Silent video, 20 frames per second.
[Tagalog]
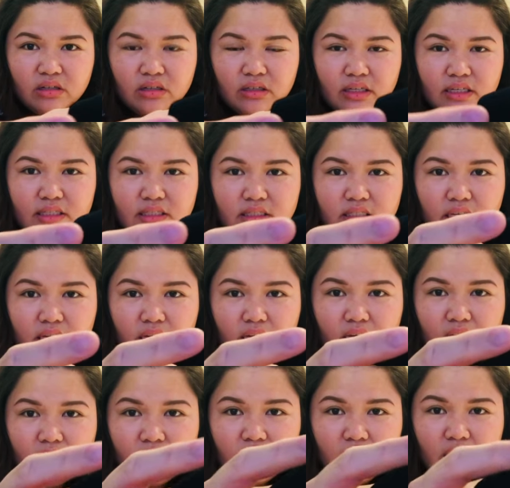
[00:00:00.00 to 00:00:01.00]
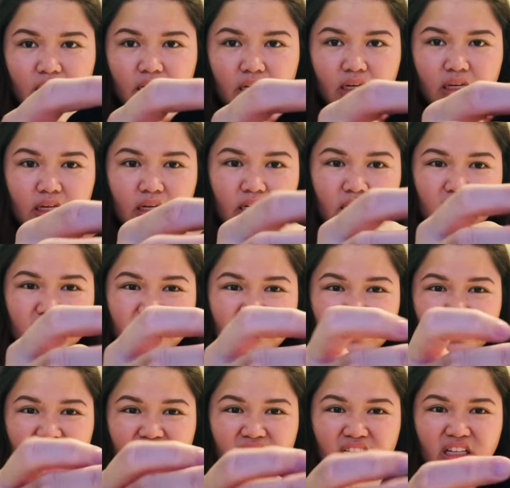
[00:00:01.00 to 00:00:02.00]
Kasi,
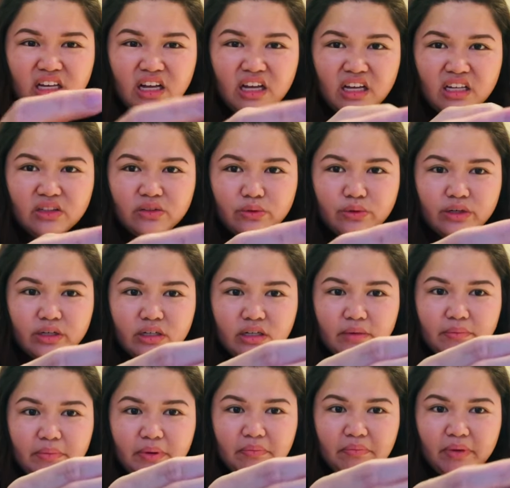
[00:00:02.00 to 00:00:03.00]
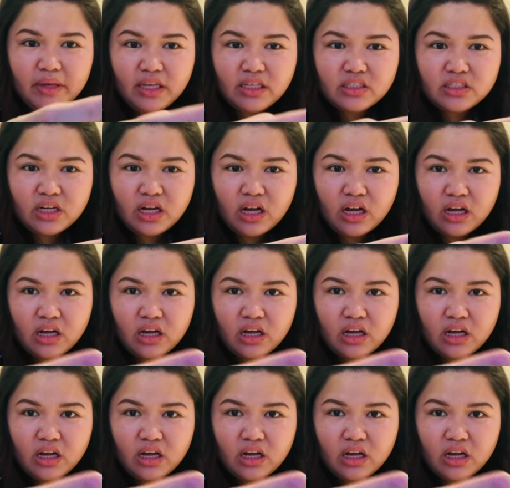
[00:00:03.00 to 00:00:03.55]
nadaganan or napipe siya.